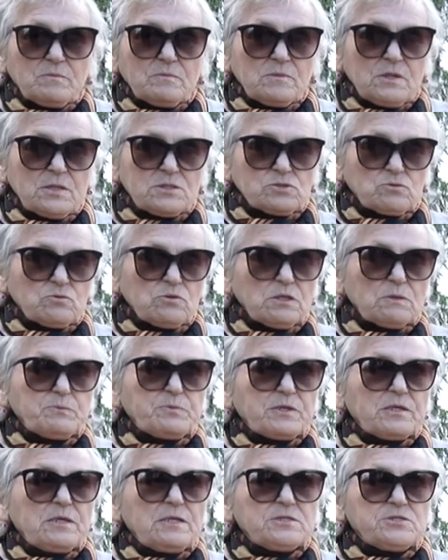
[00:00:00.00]
осколок
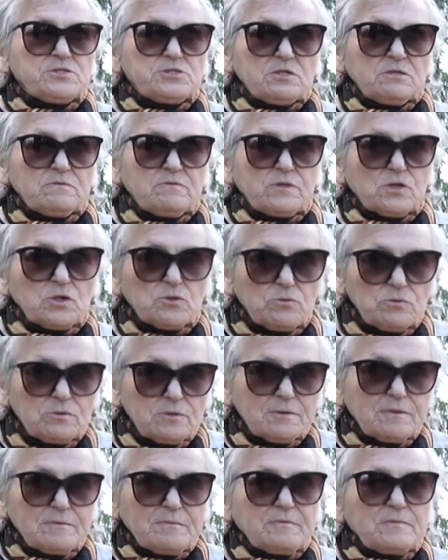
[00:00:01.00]
пролетел в
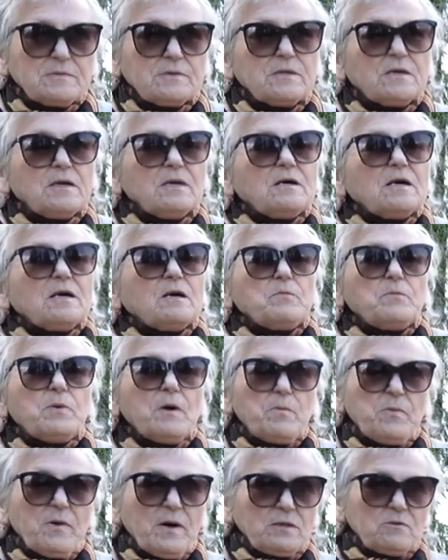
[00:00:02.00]
окно,
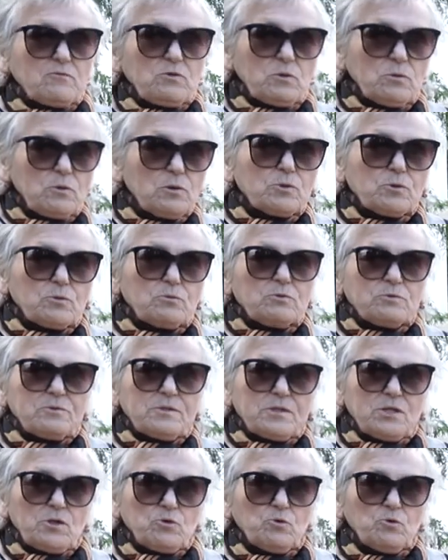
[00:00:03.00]
попал в люльку и